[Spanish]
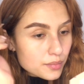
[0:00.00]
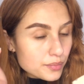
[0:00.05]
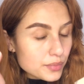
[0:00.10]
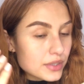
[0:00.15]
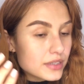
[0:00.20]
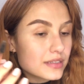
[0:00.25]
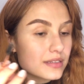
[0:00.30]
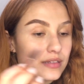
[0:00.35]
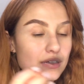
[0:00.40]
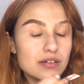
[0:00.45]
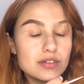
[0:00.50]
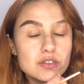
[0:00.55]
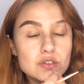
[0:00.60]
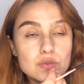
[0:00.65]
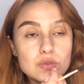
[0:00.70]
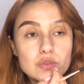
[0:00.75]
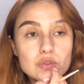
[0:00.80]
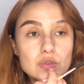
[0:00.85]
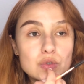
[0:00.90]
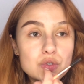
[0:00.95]
pues a veces
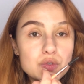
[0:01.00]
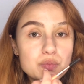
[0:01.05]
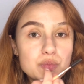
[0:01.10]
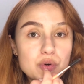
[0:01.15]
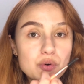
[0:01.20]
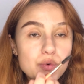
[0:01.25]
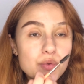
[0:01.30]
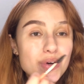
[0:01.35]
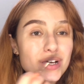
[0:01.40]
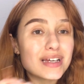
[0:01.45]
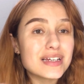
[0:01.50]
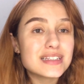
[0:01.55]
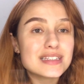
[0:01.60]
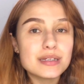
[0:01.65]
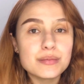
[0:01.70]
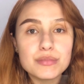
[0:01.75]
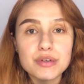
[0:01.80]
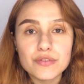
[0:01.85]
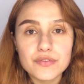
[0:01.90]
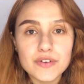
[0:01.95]
cuando los pongo ahí
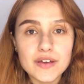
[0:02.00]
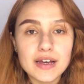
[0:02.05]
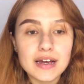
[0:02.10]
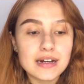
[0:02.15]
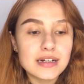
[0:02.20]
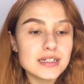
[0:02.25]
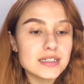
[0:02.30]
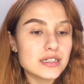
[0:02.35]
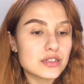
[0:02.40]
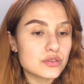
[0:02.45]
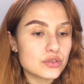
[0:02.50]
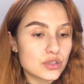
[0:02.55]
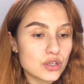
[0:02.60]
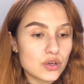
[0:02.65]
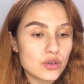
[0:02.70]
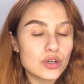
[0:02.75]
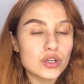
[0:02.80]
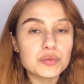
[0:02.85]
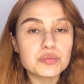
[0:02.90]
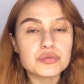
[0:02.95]
se me fijan y ya no
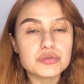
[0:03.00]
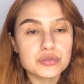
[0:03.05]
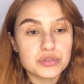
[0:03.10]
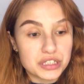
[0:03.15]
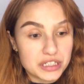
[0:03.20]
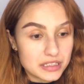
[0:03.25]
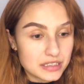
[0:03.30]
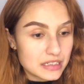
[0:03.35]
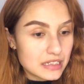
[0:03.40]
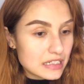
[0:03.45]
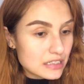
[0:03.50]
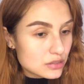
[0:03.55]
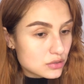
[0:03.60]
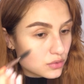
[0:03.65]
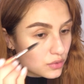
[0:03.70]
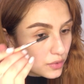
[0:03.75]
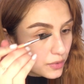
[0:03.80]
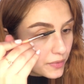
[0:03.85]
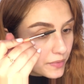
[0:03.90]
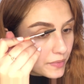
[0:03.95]
tengo la opción de hacer esto.